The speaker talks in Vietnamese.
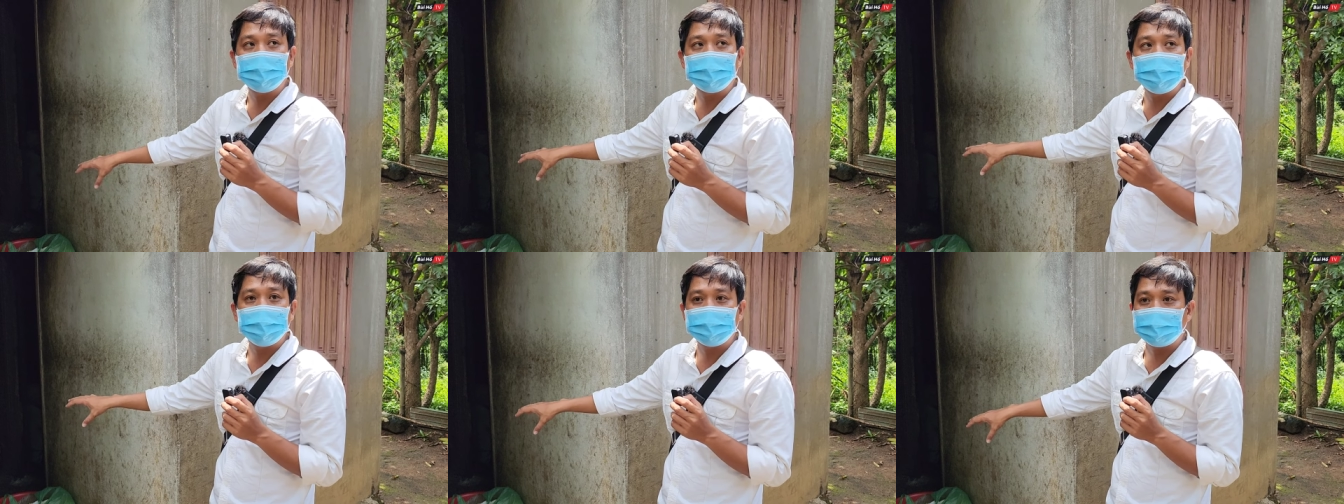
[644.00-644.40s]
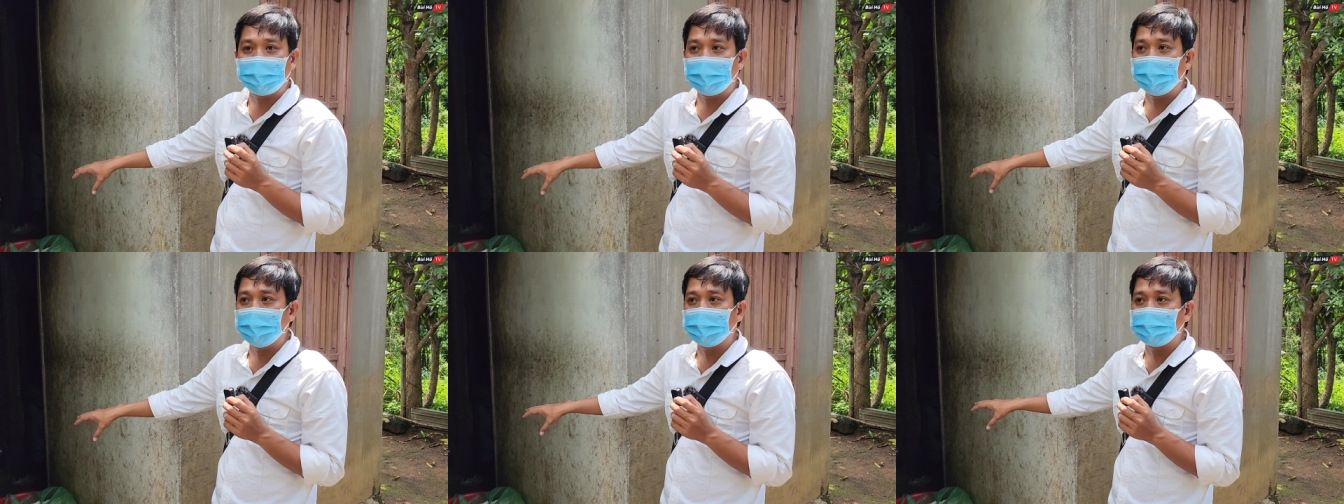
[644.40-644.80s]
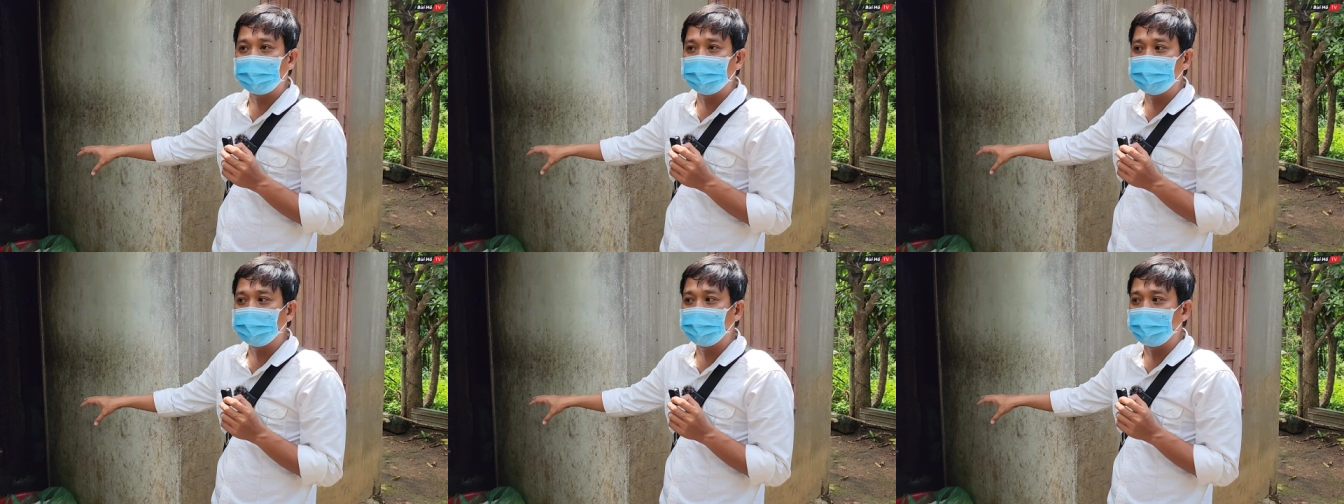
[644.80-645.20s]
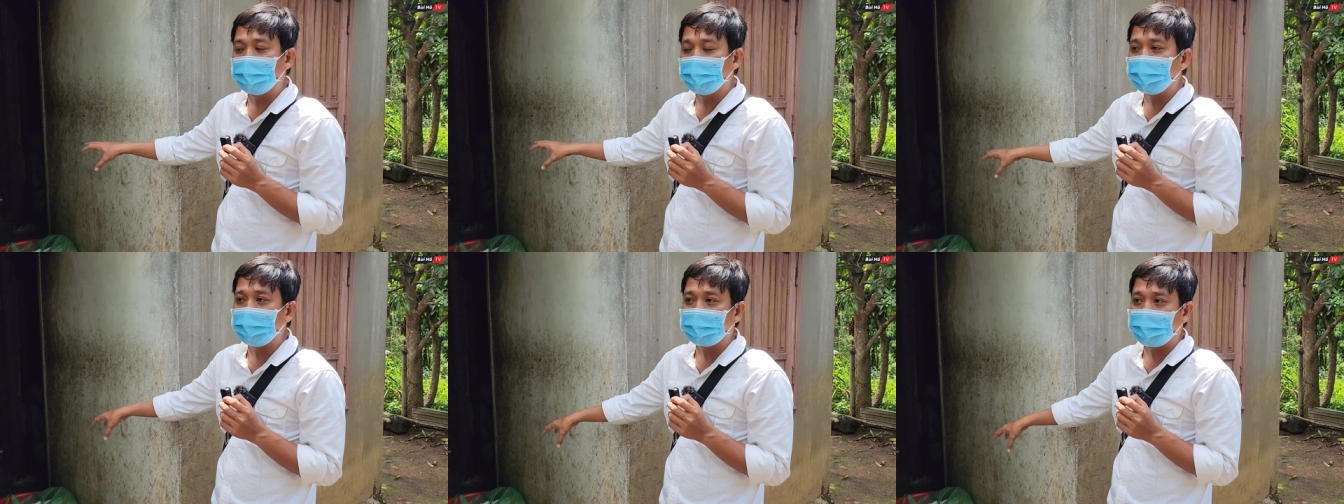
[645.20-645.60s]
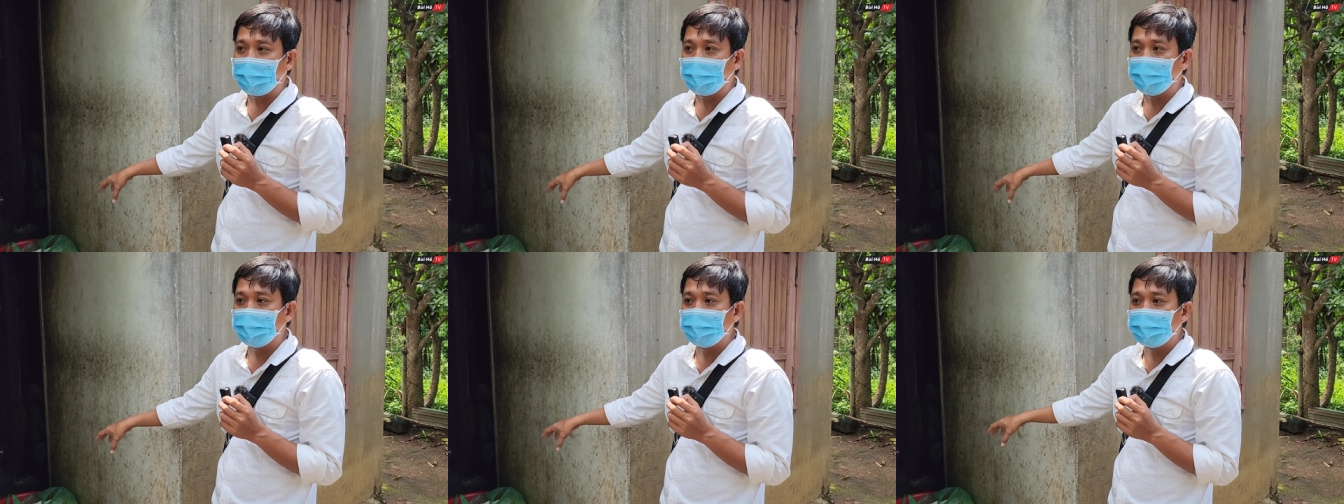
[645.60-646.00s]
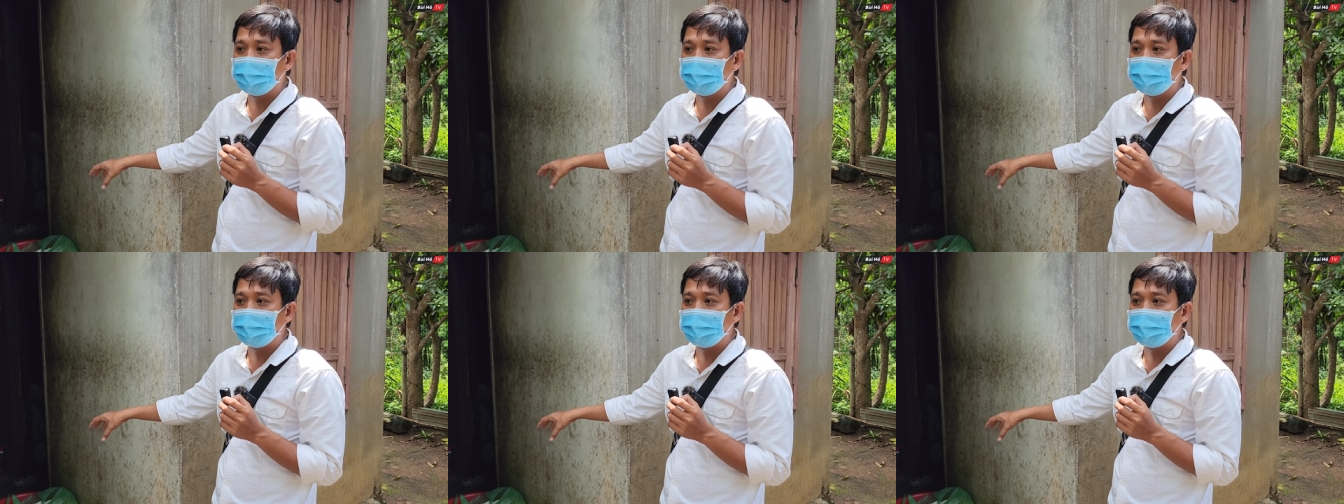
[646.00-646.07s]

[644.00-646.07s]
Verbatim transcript: chia sẻ được những phần nào